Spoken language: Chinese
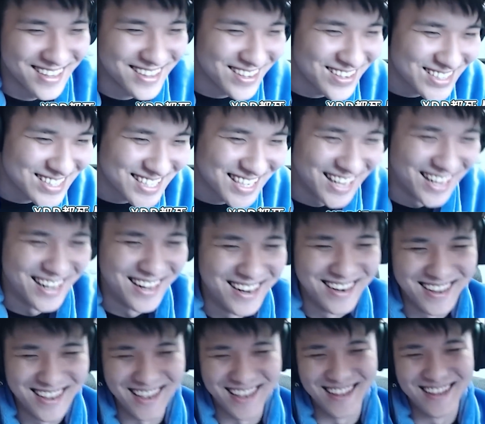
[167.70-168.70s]
都死了
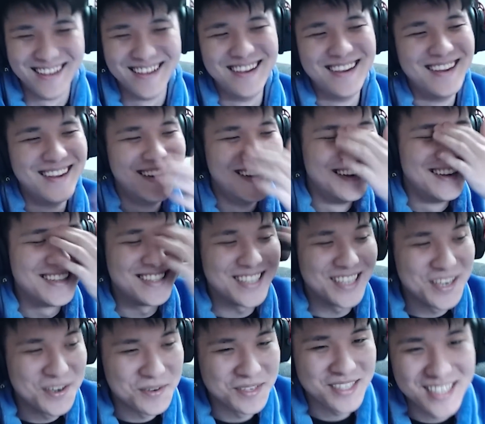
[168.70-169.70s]
只
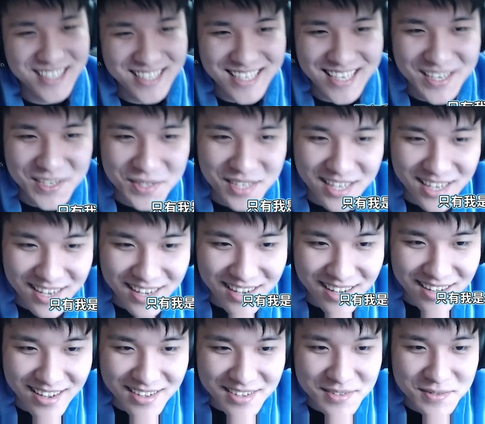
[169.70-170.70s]
有我是笑
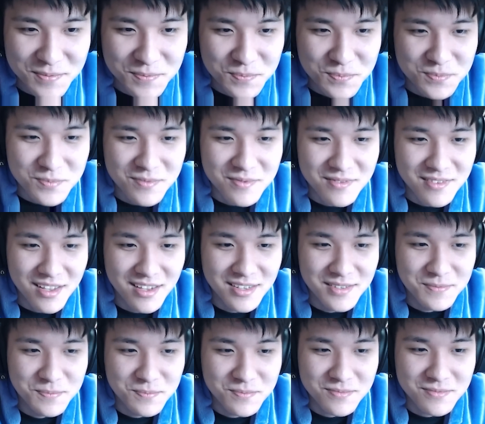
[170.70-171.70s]
的。
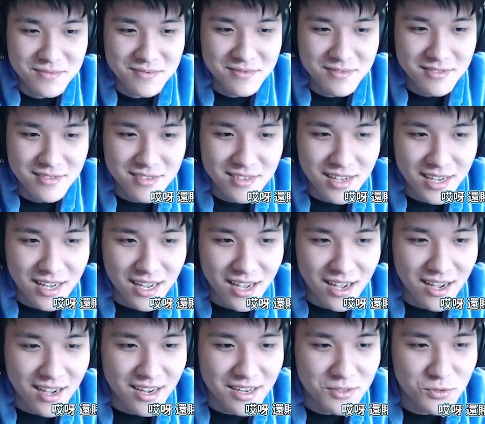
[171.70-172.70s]
哎呀，
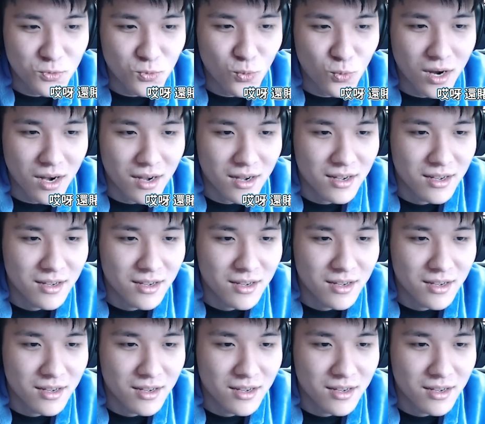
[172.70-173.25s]
还赌啊！